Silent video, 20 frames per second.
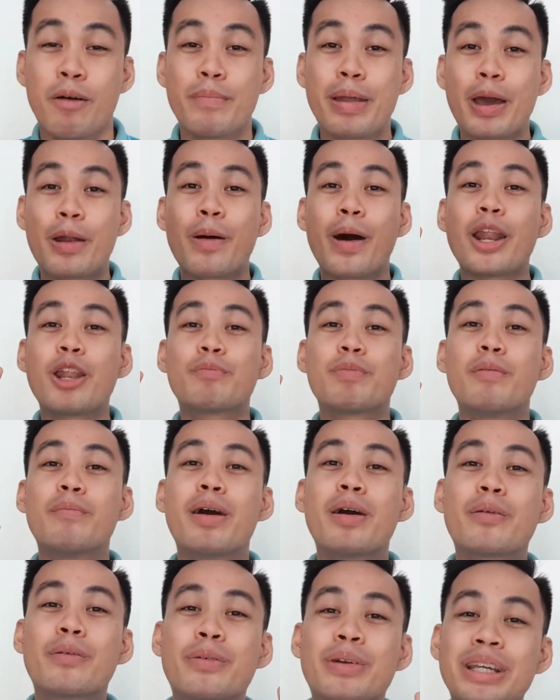Pero ano pa
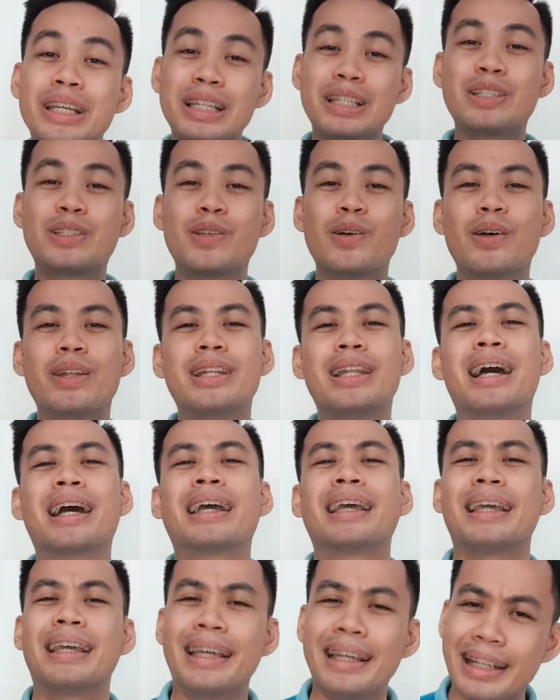mang reason
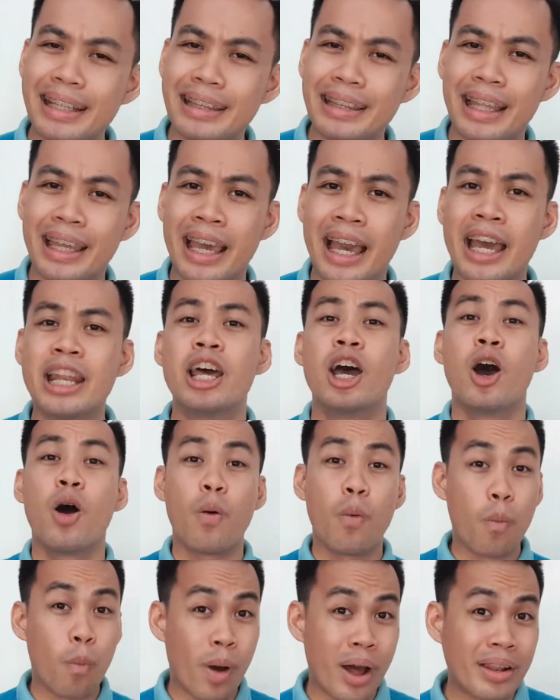ng init na yan,
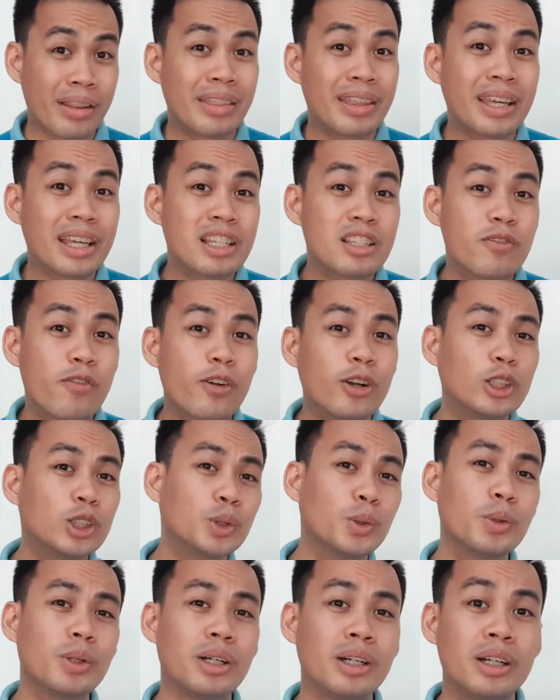one thing is for
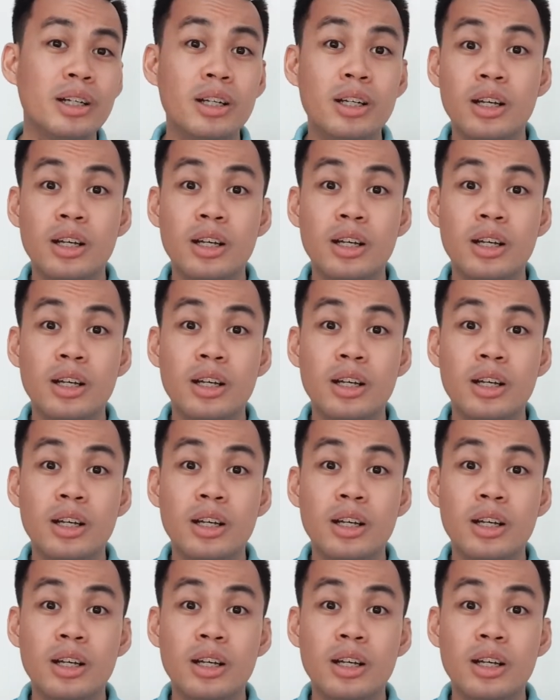sure.